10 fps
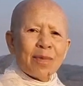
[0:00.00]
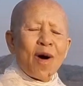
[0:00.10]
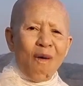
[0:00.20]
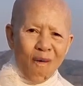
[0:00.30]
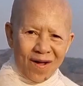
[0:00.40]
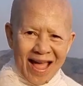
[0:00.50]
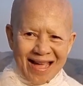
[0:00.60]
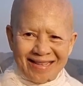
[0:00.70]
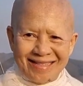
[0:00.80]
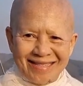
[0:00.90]
รับของ
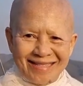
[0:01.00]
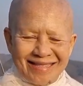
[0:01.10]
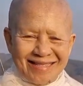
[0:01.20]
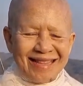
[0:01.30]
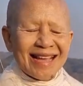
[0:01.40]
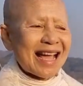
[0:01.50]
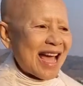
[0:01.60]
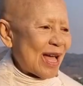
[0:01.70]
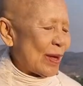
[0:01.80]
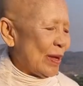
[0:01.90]
อะนะ
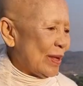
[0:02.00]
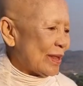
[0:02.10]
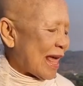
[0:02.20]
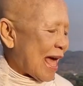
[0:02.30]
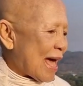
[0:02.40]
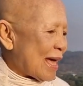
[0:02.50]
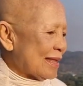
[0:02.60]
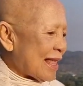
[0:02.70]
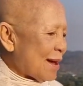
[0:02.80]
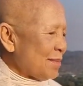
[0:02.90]
คะแต่
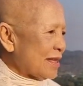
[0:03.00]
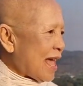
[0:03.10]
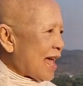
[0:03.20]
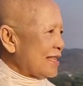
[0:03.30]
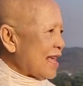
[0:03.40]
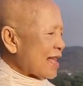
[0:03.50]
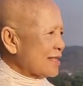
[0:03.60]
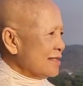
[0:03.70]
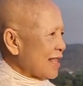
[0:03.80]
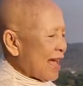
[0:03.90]
ธรรมทายาท
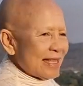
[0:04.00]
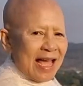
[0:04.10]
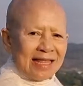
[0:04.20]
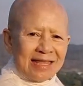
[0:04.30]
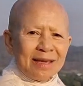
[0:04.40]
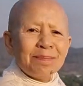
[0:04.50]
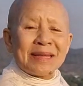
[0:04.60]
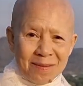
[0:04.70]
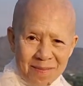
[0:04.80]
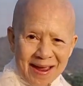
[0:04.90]
คือทายาทที่ป
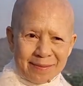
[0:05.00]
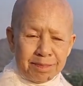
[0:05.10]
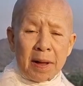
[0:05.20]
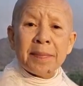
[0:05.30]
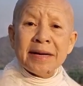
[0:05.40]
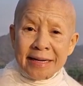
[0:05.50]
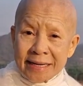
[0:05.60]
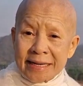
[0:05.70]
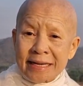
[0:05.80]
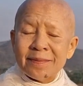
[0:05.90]
ฏิบัติ ประพฤติ
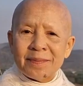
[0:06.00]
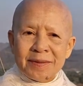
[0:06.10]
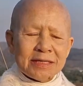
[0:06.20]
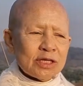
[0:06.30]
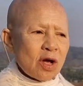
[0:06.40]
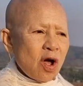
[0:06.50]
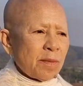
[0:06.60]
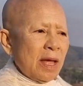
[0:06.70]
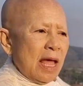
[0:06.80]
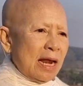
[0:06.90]
ดีประพฤติชอบ
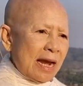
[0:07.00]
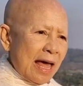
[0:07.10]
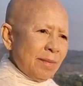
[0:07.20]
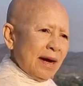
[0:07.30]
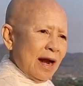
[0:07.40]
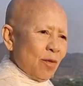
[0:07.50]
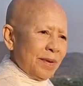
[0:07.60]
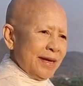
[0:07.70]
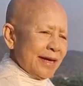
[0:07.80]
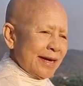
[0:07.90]
และเมื่อเรา
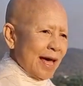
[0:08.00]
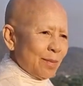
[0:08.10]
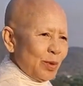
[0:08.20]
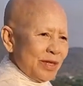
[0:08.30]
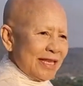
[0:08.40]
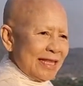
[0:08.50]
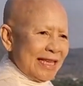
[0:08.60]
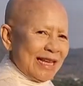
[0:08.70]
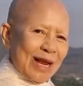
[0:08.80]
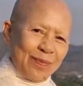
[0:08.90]
เป็นเนื้อนาบุญที่
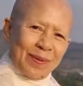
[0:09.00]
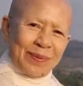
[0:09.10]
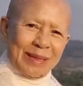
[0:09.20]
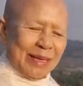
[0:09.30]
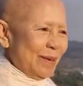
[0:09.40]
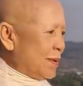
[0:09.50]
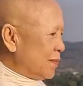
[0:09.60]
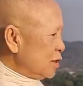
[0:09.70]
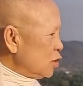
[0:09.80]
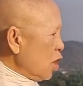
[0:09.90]
ดีเราประพฤติดีประ
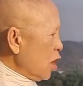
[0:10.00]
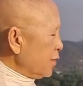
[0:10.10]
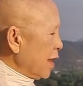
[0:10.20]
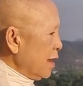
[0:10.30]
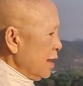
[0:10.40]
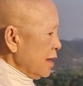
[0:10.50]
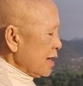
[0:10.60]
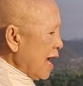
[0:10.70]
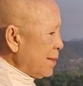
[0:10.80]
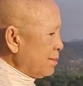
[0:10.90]
พฤติชอบเนี่ย
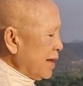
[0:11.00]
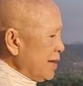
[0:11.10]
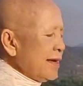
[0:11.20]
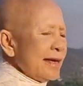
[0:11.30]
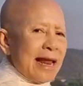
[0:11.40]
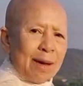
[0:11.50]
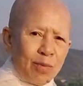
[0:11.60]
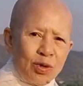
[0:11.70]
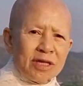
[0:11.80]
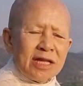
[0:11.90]
การเป็นเนื้อนา
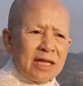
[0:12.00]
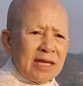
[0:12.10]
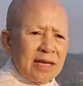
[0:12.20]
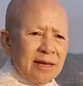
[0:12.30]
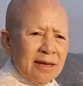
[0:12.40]
บุญที่ดี